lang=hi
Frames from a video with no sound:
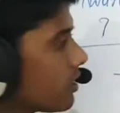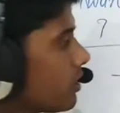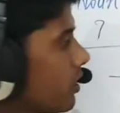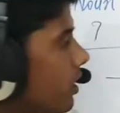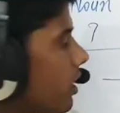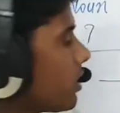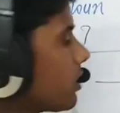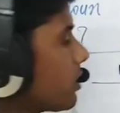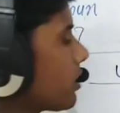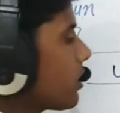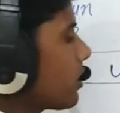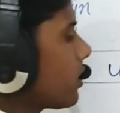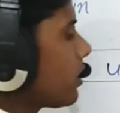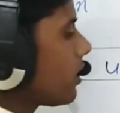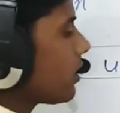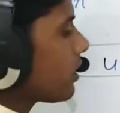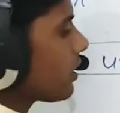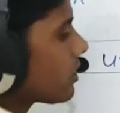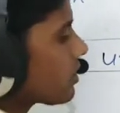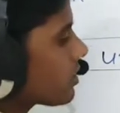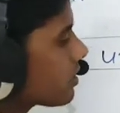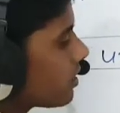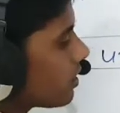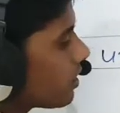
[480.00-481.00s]
याद क्या
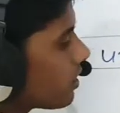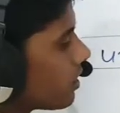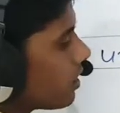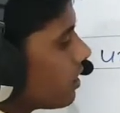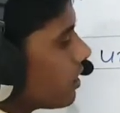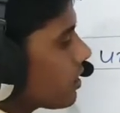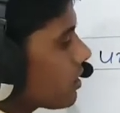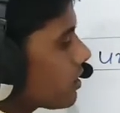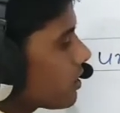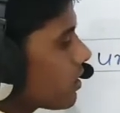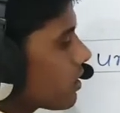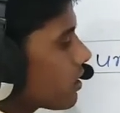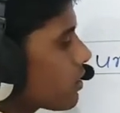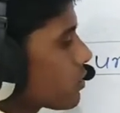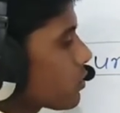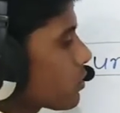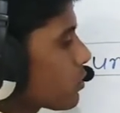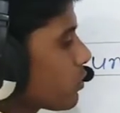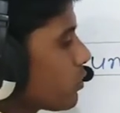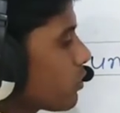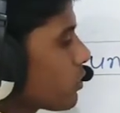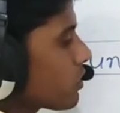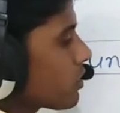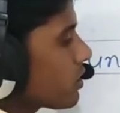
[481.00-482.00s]
आया सर जरा
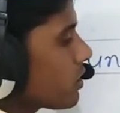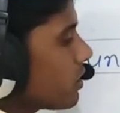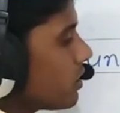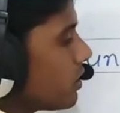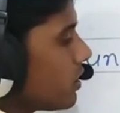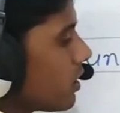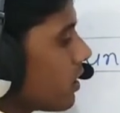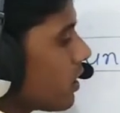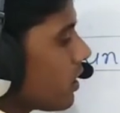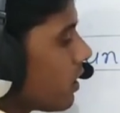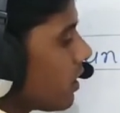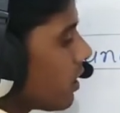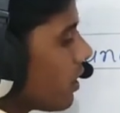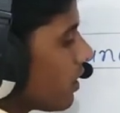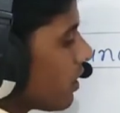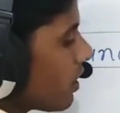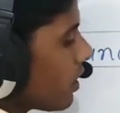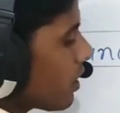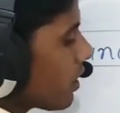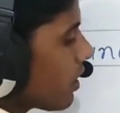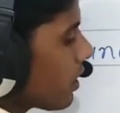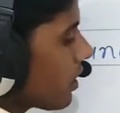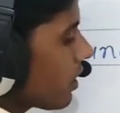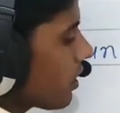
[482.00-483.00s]
सोचिए
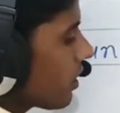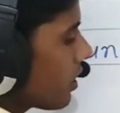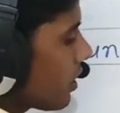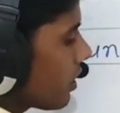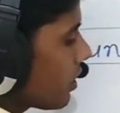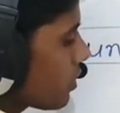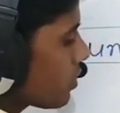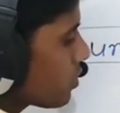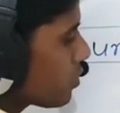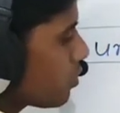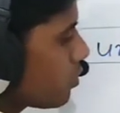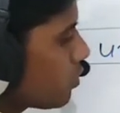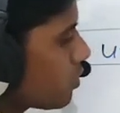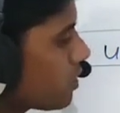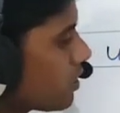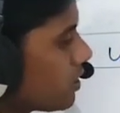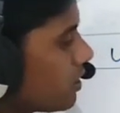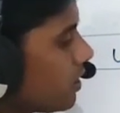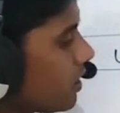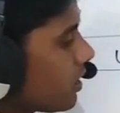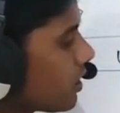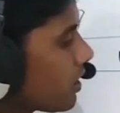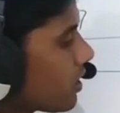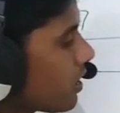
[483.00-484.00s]

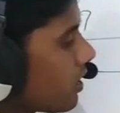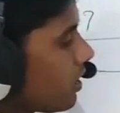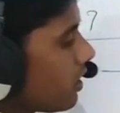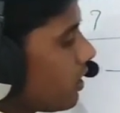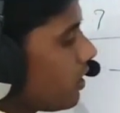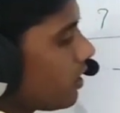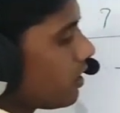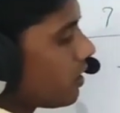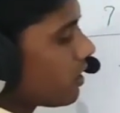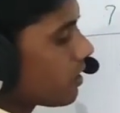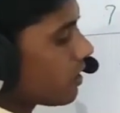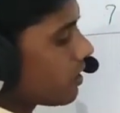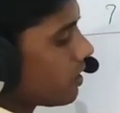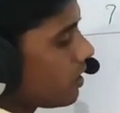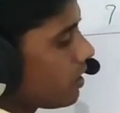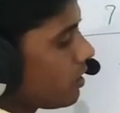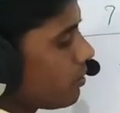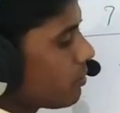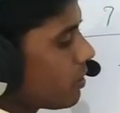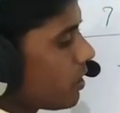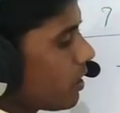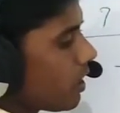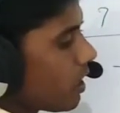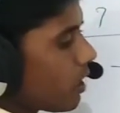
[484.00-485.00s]
सोचिए क्या कि
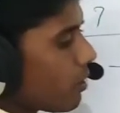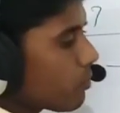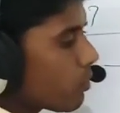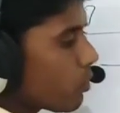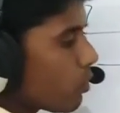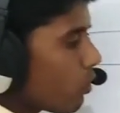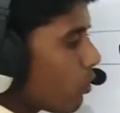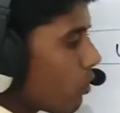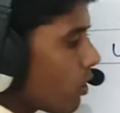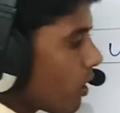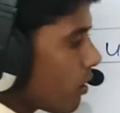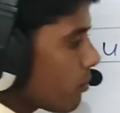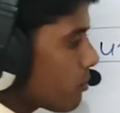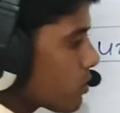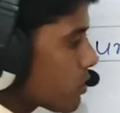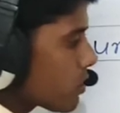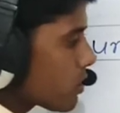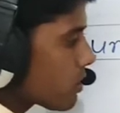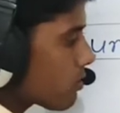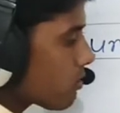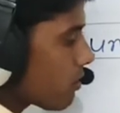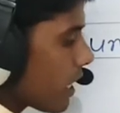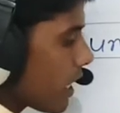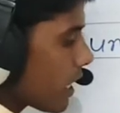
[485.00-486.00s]
हमने आपको
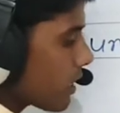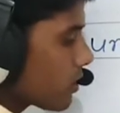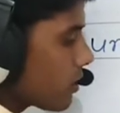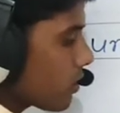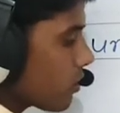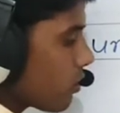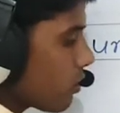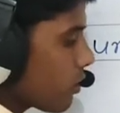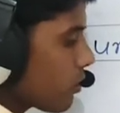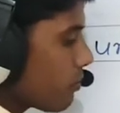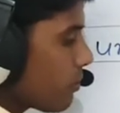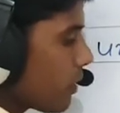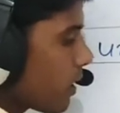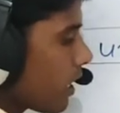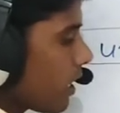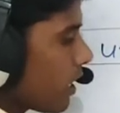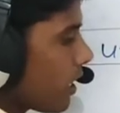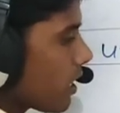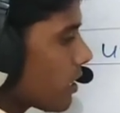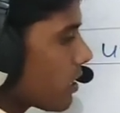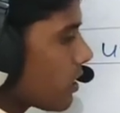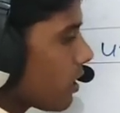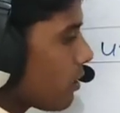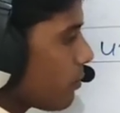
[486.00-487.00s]
अब्स्ट्रैक्ट नॉन
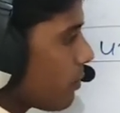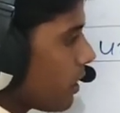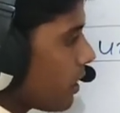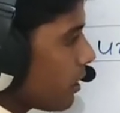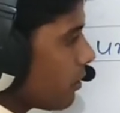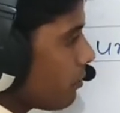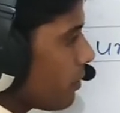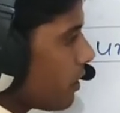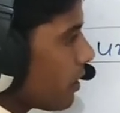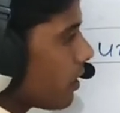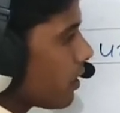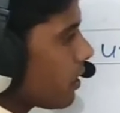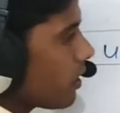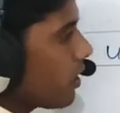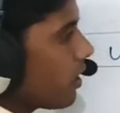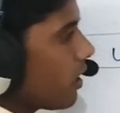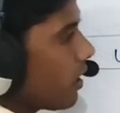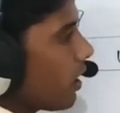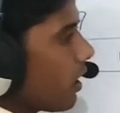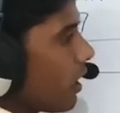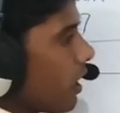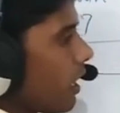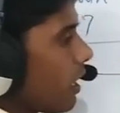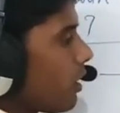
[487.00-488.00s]
पढ़ाया था भाई मेरे
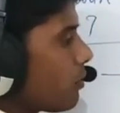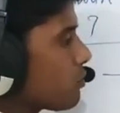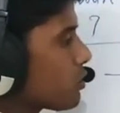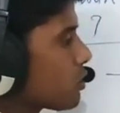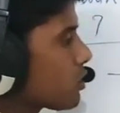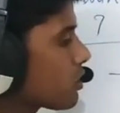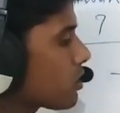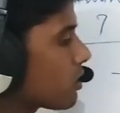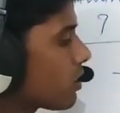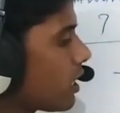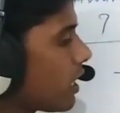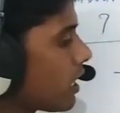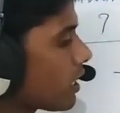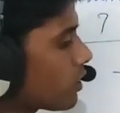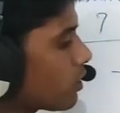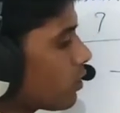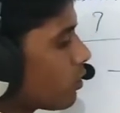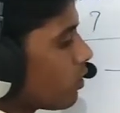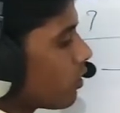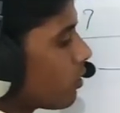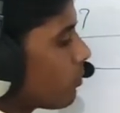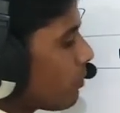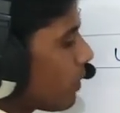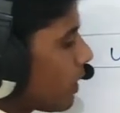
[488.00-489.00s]
अब्स्ट्रैक्ट
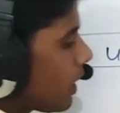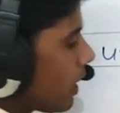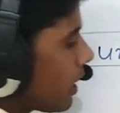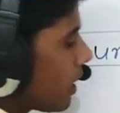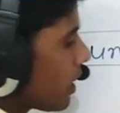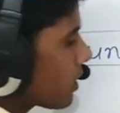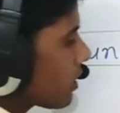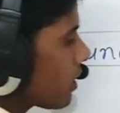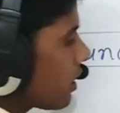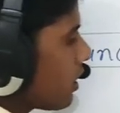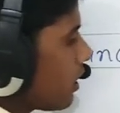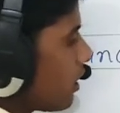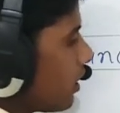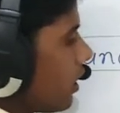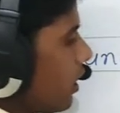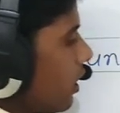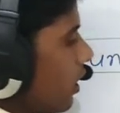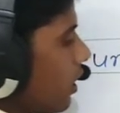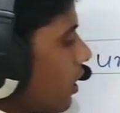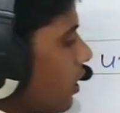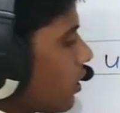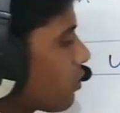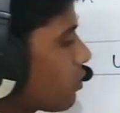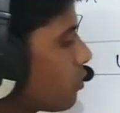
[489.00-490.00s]
नॉन पढ़ाया था
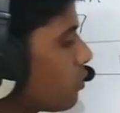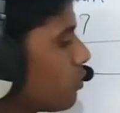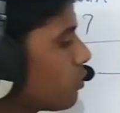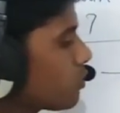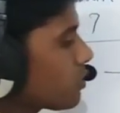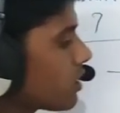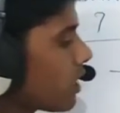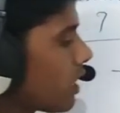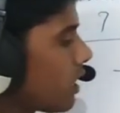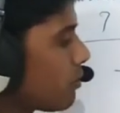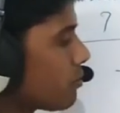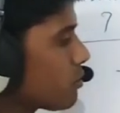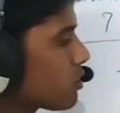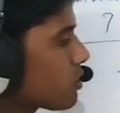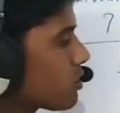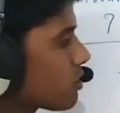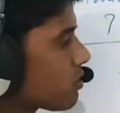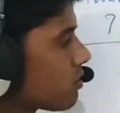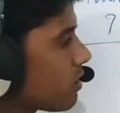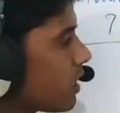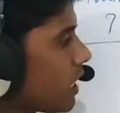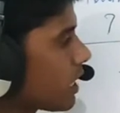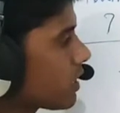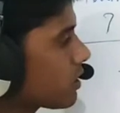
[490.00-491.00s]
और उस
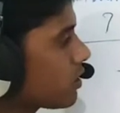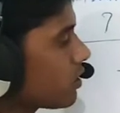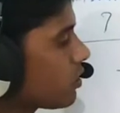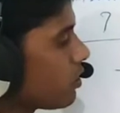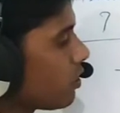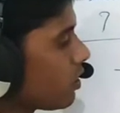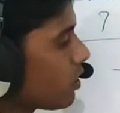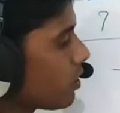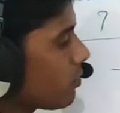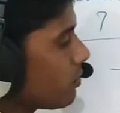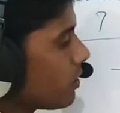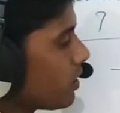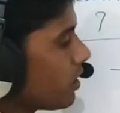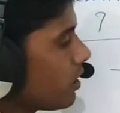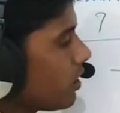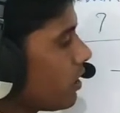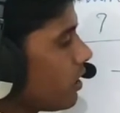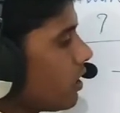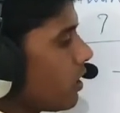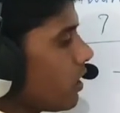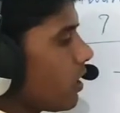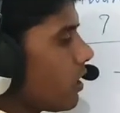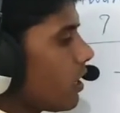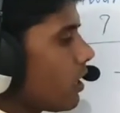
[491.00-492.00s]
अब्स्ट्रैक्ट नॉन
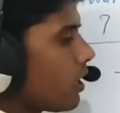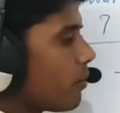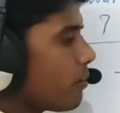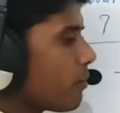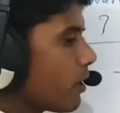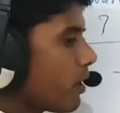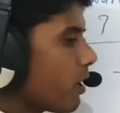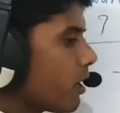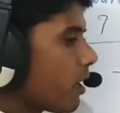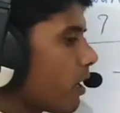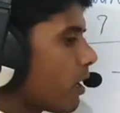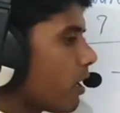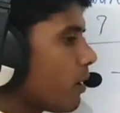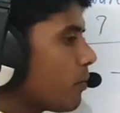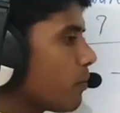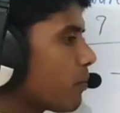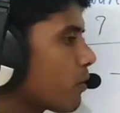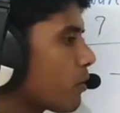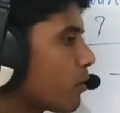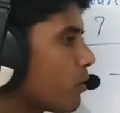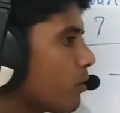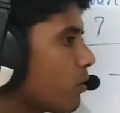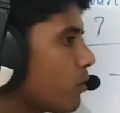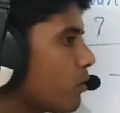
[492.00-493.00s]
में हमने
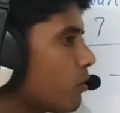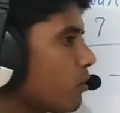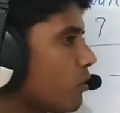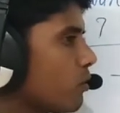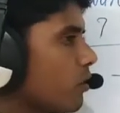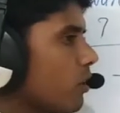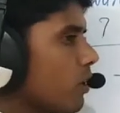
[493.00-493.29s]
आपको